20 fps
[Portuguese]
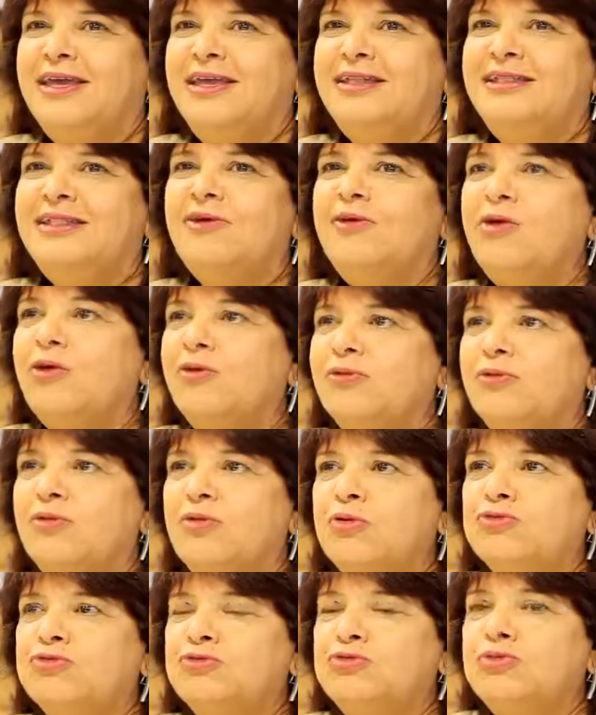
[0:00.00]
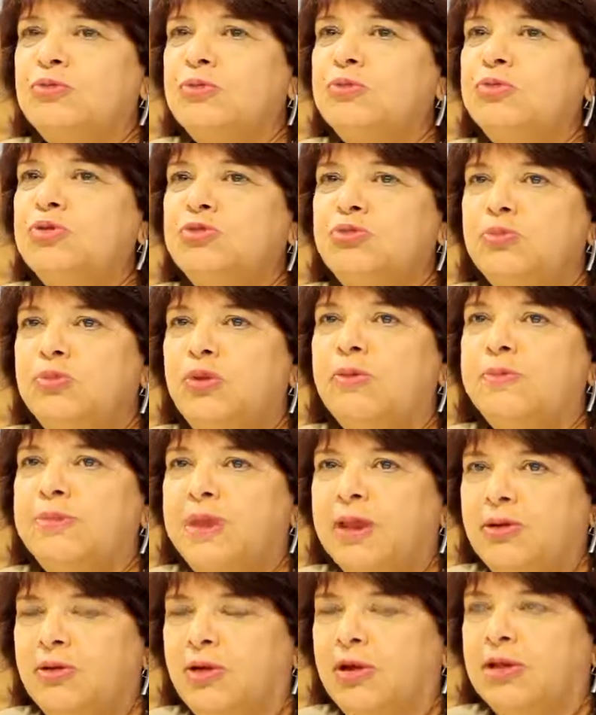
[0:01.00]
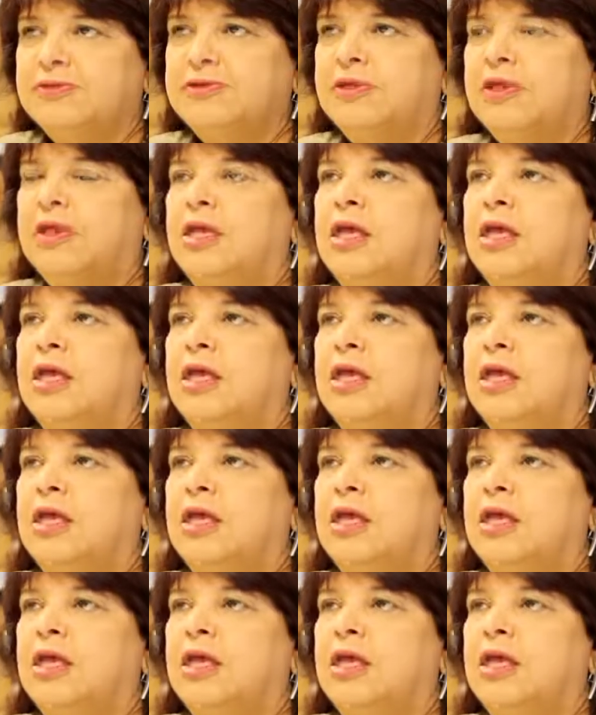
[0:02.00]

Então é um consumo muito bom para nós.